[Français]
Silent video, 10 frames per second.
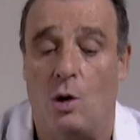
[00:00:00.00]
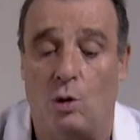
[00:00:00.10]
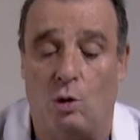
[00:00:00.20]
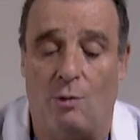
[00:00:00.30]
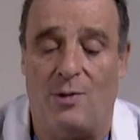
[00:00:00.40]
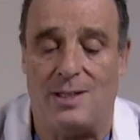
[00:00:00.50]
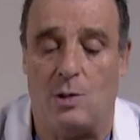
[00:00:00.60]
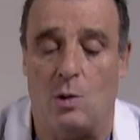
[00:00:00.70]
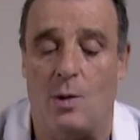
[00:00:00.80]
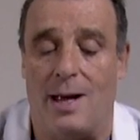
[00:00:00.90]
de
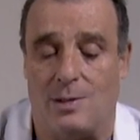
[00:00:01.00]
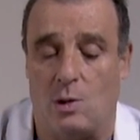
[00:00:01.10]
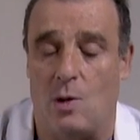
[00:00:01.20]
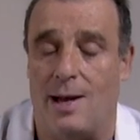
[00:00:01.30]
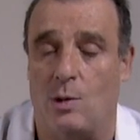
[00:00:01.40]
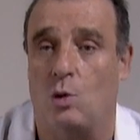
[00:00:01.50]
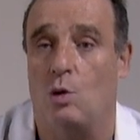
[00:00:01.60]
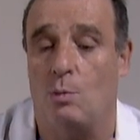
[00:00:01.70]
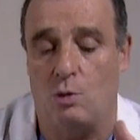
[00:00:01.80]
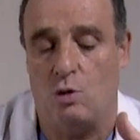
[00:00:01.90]
façon à ce que l'anneau
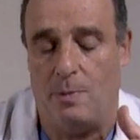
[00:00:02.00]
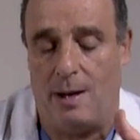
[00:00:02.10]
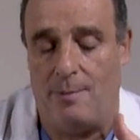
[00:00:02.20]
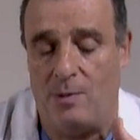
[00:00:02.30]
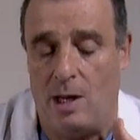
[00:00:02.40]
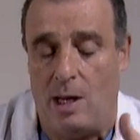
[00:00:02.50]
ne bouge pas.